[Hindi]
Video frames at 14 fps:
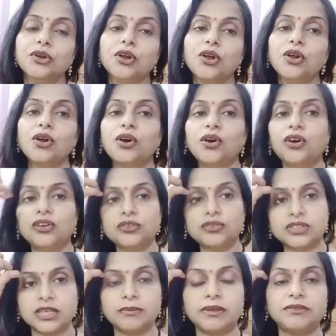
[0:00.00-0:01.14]
और उसके
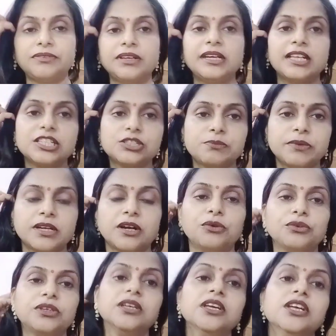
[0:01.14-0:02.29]
बाद फिर लंच में खाऊंगी
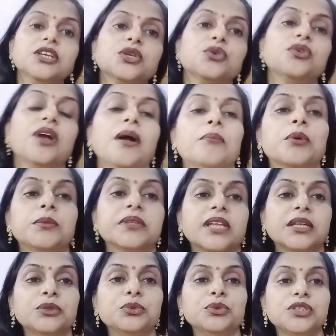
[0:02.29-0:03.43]
क्योंकि आपको बता दूं
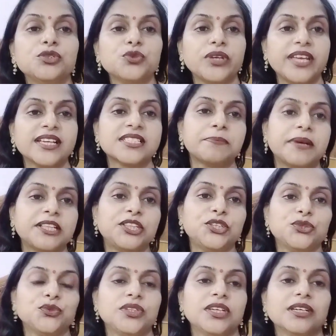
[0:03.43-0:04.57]
कि जो एक चपाती
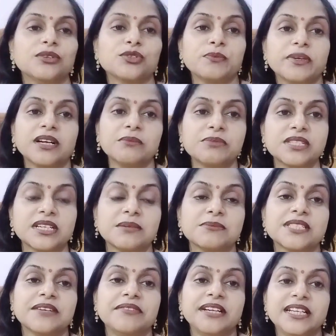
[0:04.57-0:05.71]
होती है उसमें कम से कम
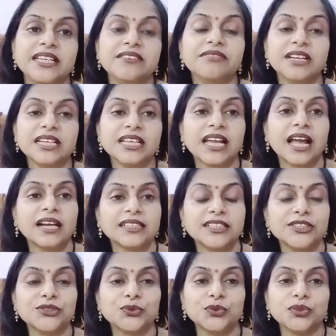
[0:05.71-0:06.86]
71 कैलोरीज
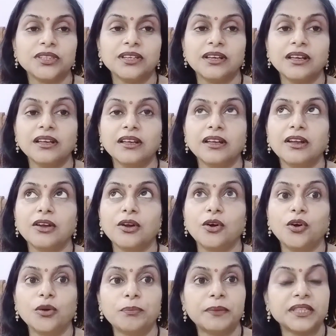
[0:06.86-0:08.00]
होती है और
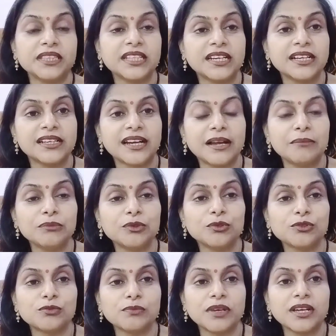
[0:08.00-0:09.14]
15 ग्राम तो
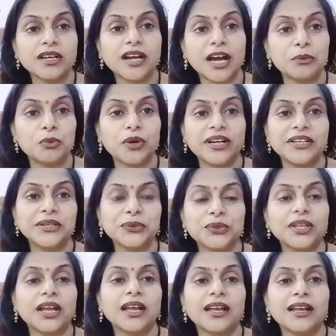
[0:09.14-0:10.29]
उसमें कार्बोहाइड्रेट होता
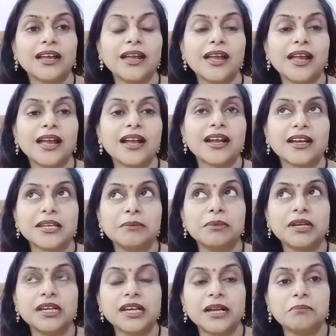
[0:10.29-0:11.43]
है करीबन
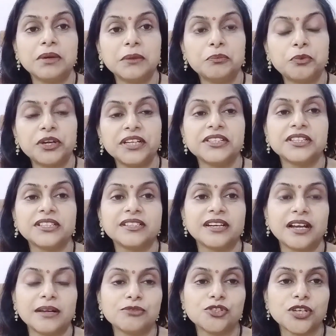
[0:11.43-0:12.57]
लगभग 0.3 ग्राम
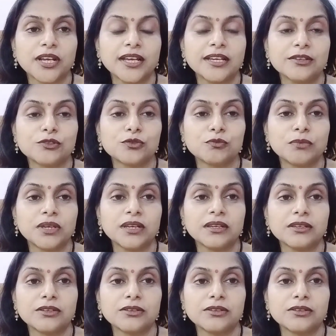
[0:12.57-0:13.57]
जो है उसमें